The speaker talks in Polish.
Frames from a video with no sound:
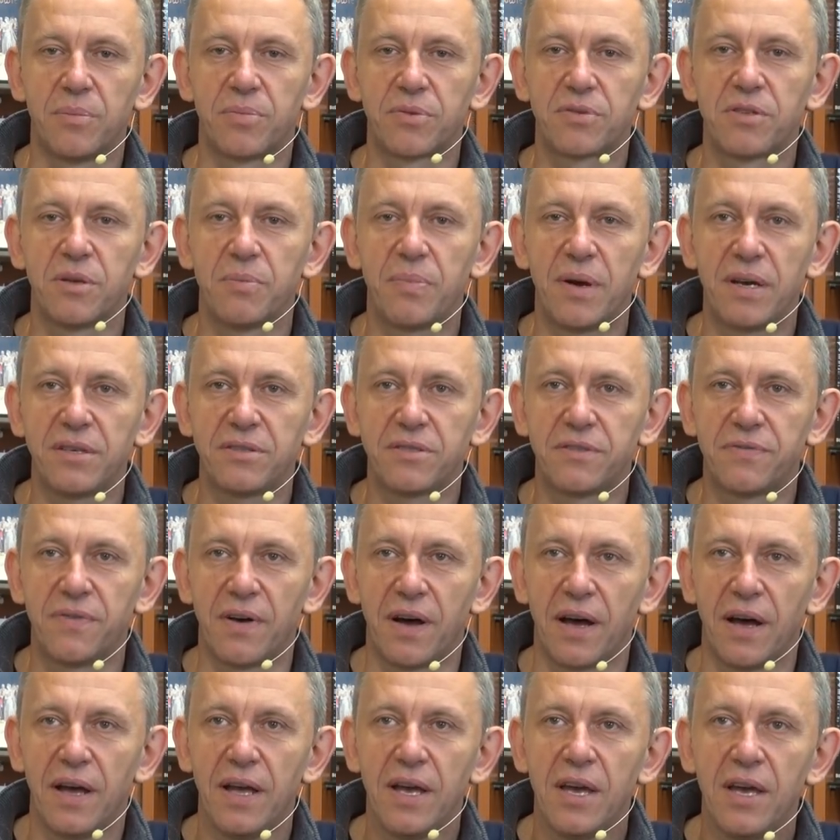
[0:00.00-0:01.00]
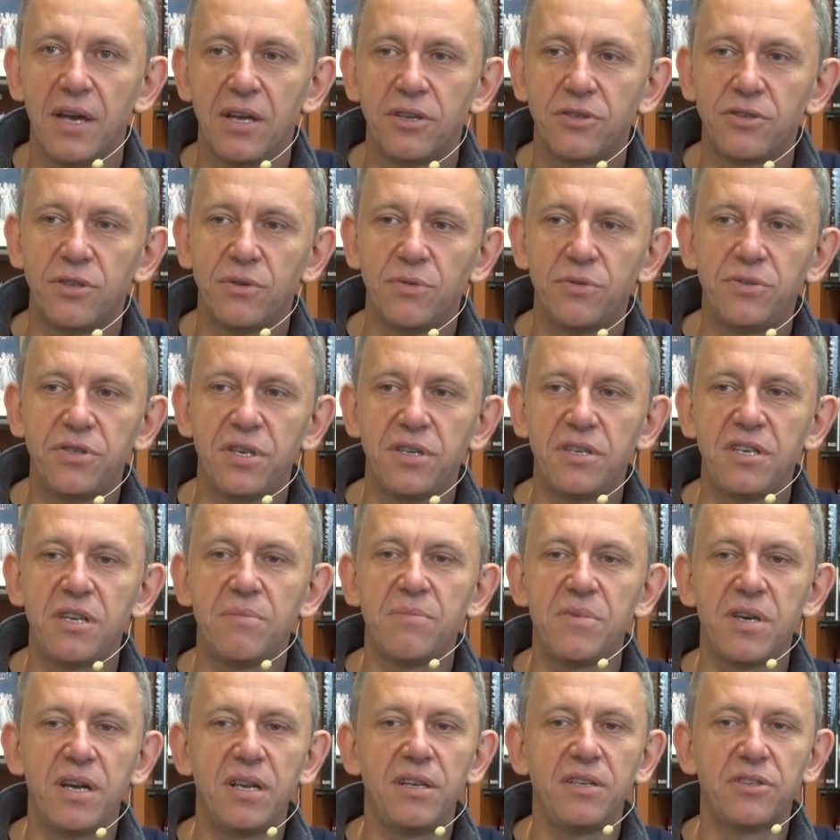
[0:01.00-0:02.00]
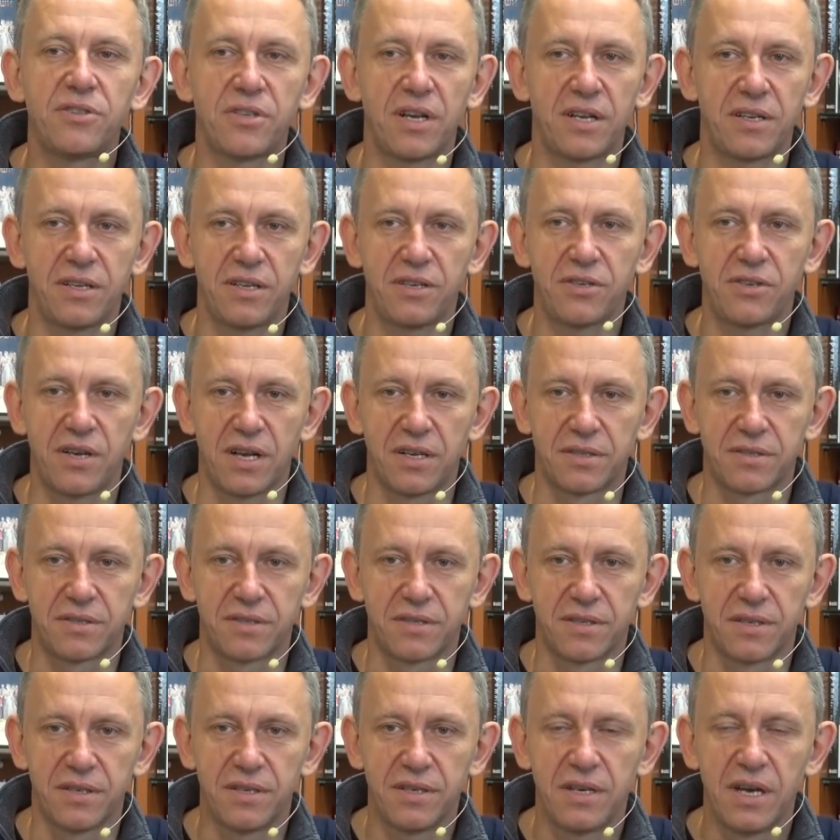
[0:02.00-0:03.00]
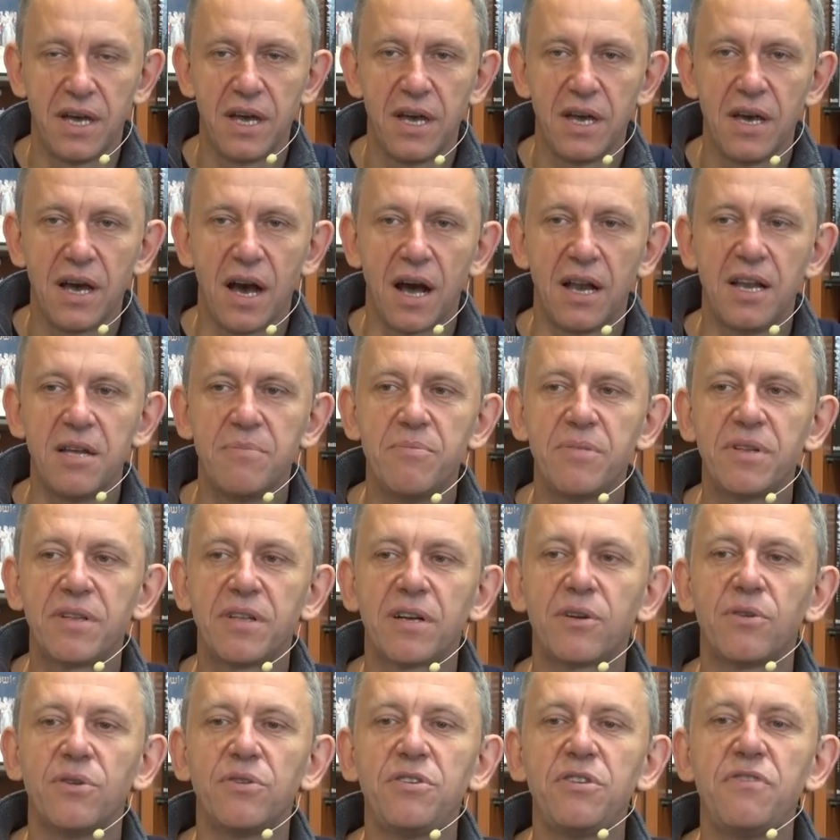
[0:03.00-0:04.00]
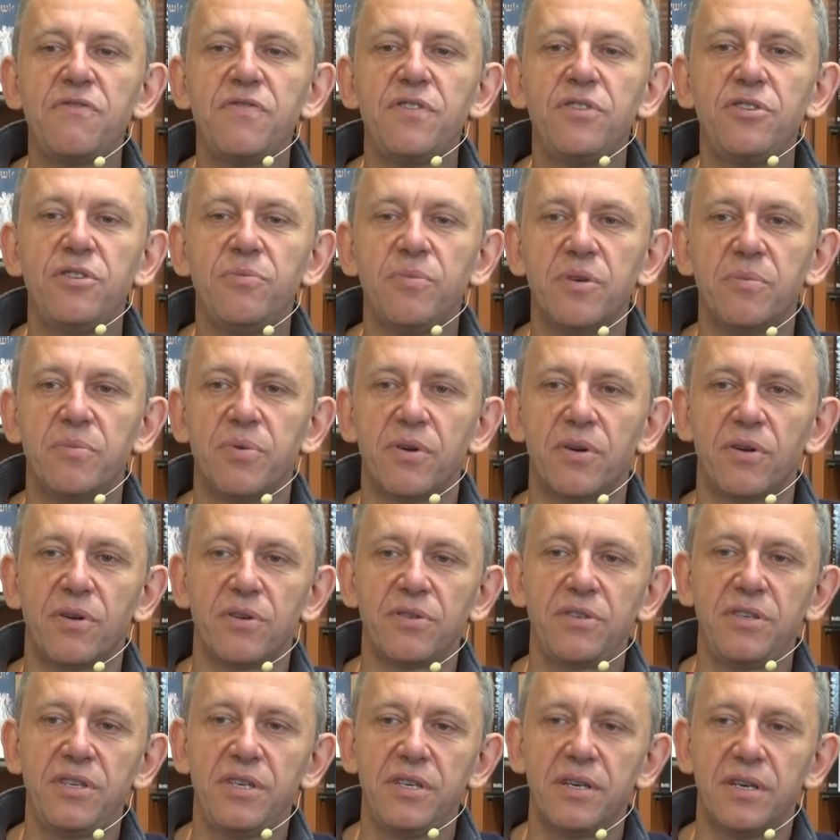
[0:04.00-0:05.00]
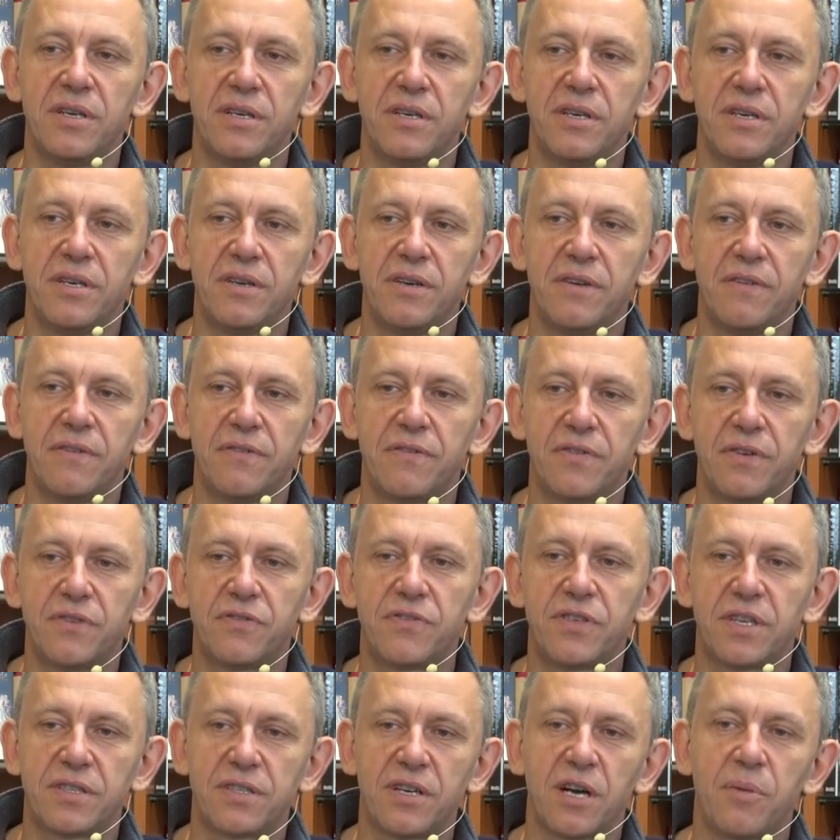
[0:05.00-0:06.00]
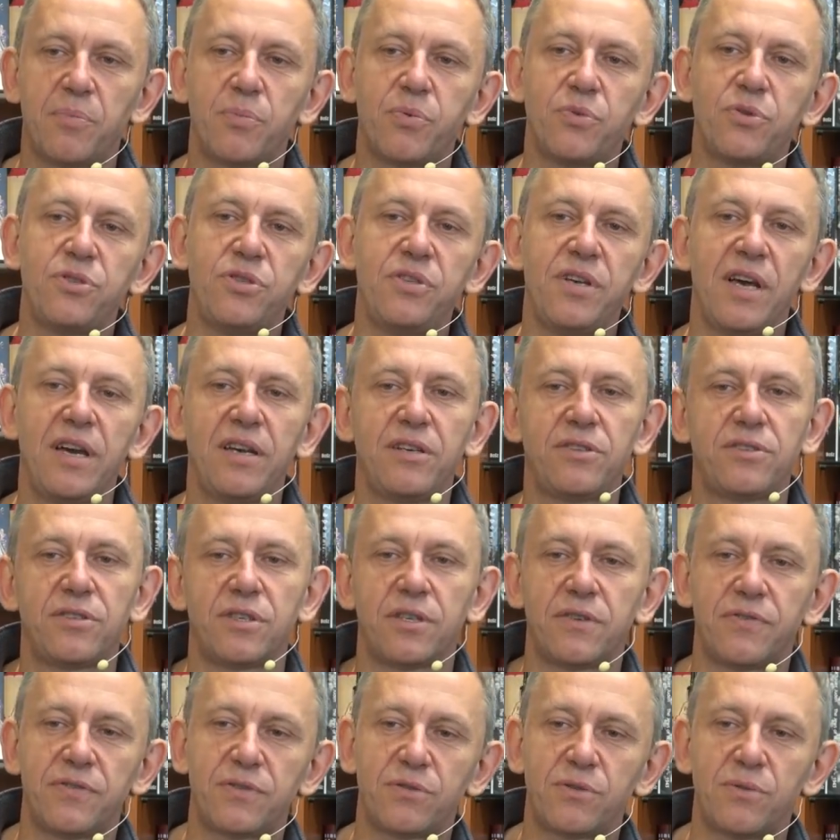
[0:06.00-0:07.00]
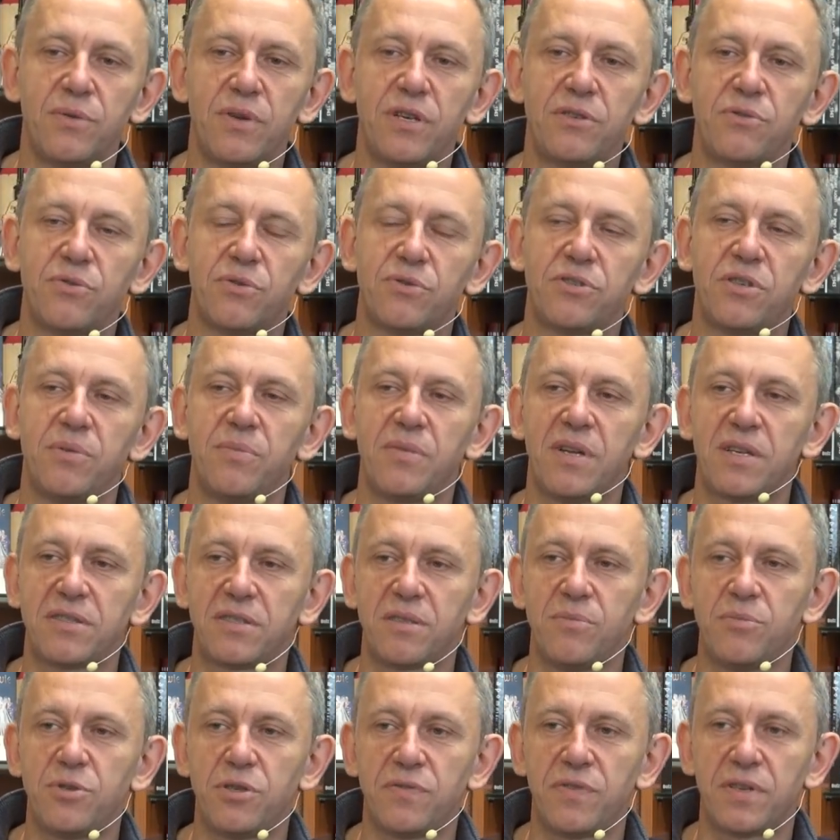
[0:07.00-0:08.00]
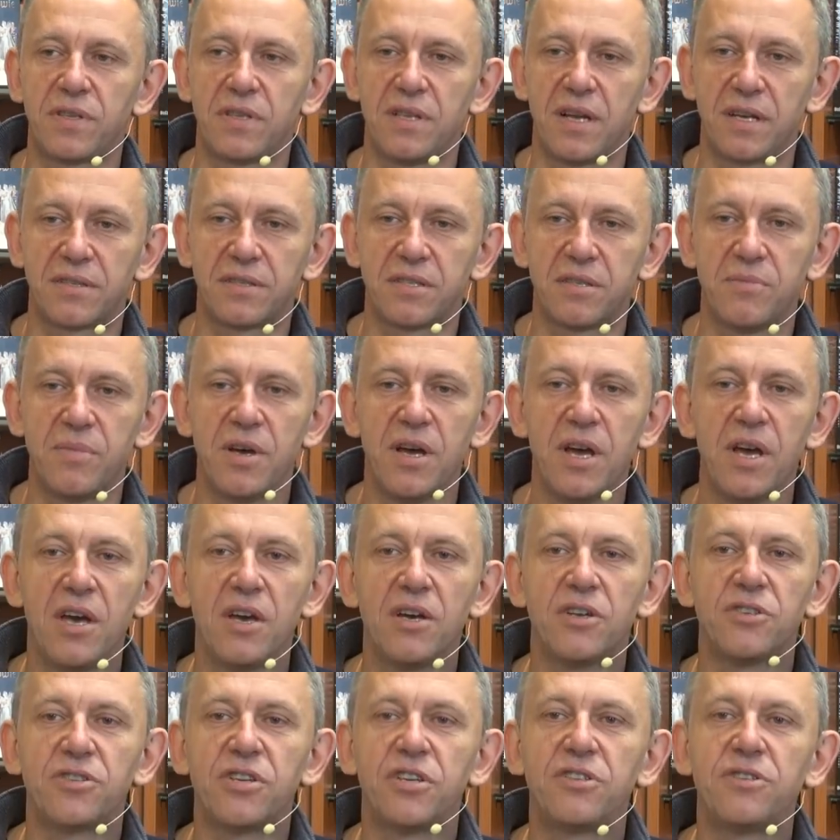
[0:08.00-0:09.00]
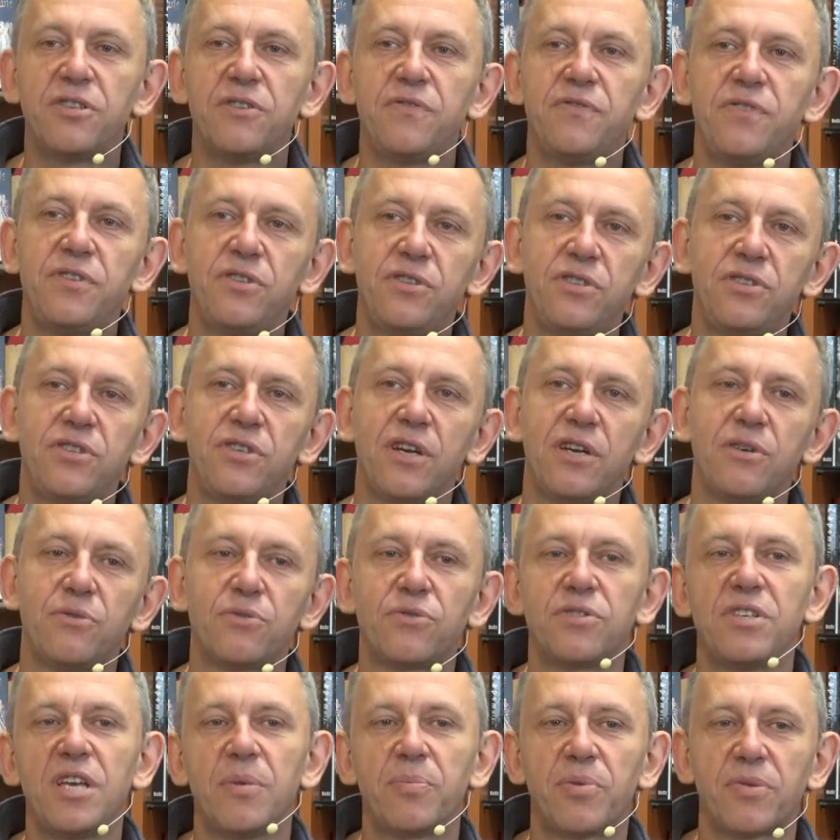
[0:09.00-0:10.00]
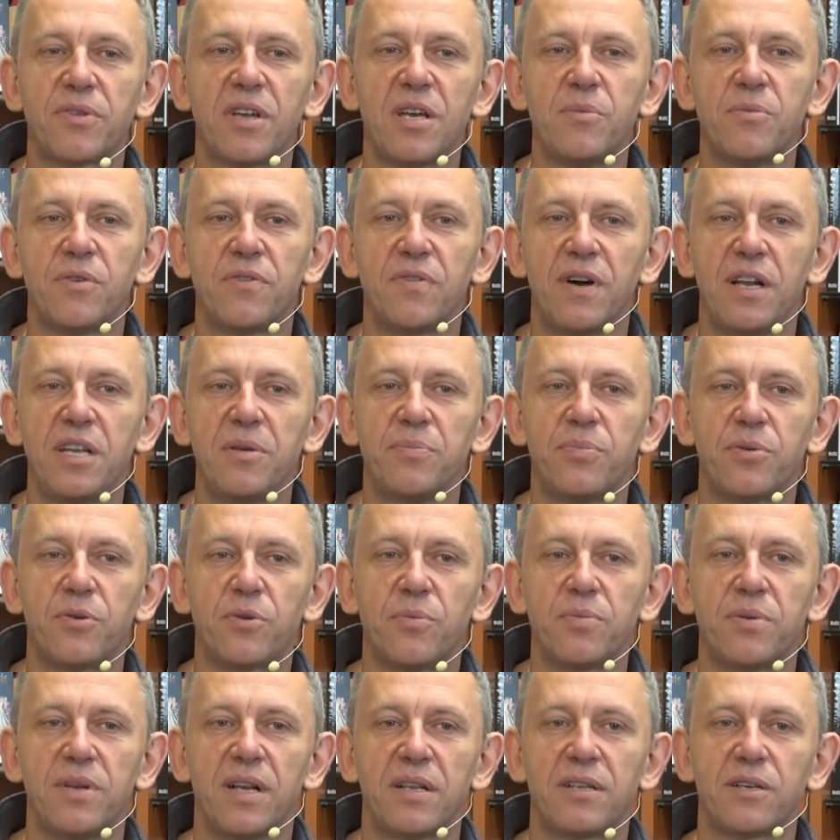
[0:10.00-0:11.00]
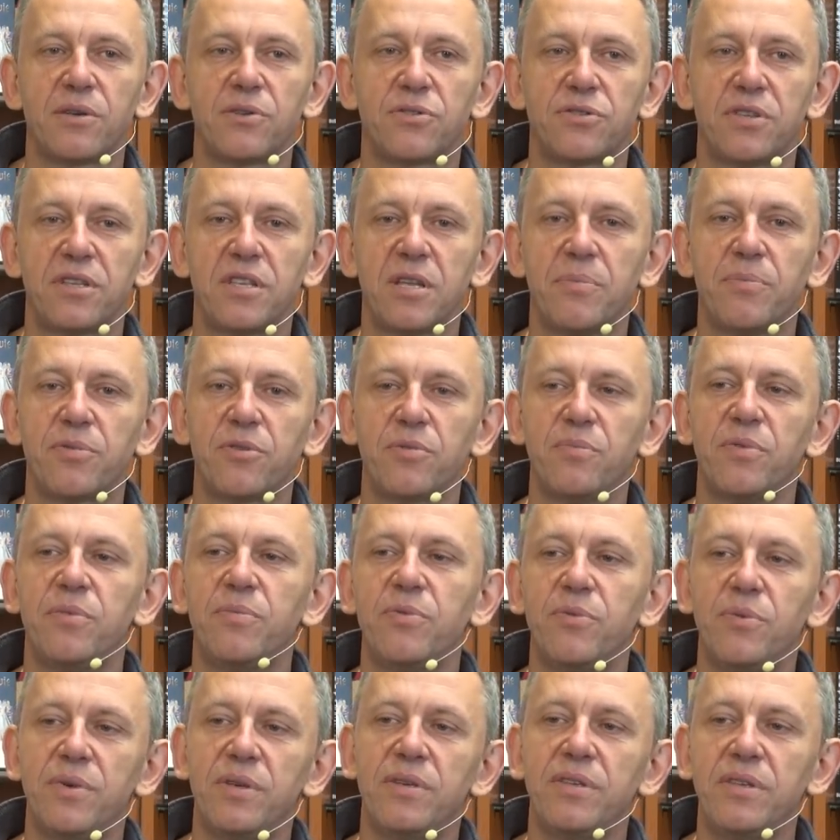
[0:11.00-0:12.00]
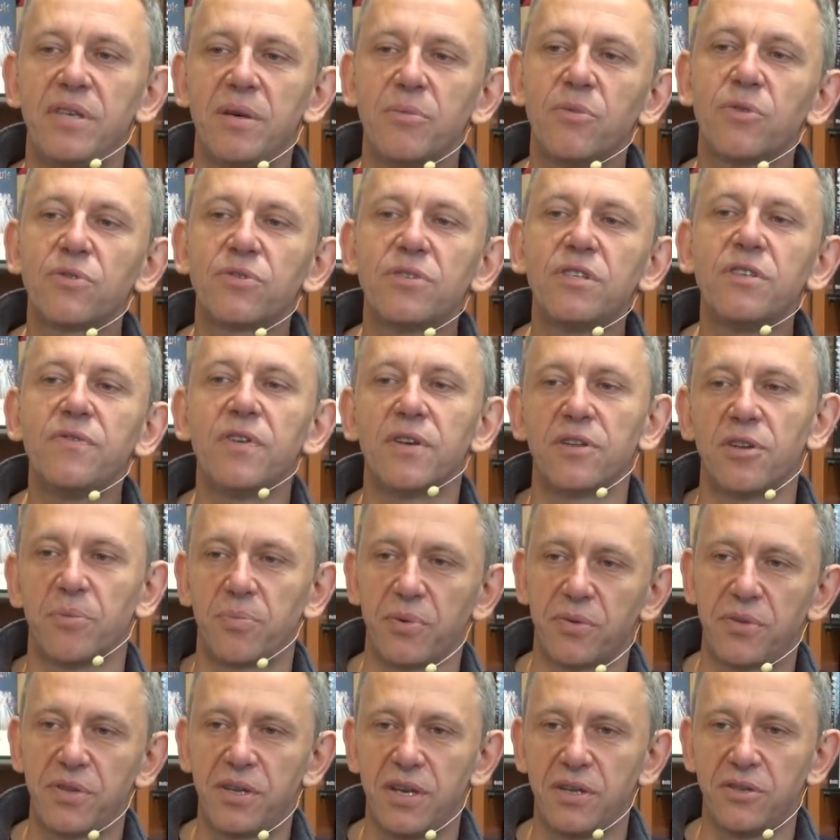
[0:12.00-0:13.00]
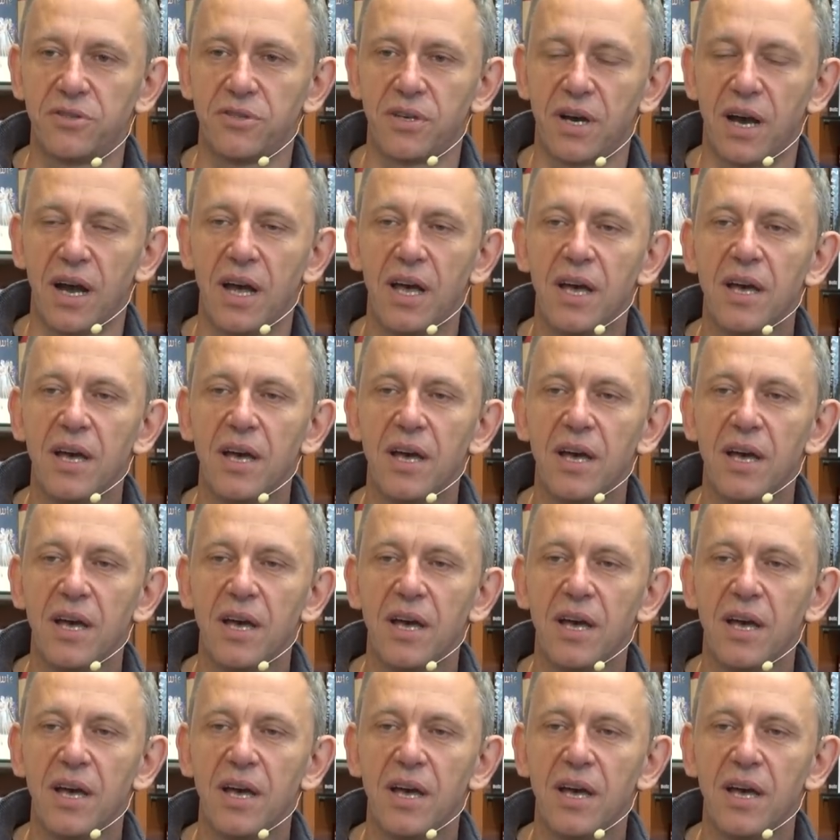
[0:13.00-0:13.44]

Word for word: Proszę Państwa, ci ludzie nie mieli żadnej szansy, ale my tego nie widzimy, bo oni y, w czasach późniejszych, w stuleciu XVIII-XIX, rzeczywiście już nie podejmowali prób, dlatego że te próby były niemożliwe do podjęcia.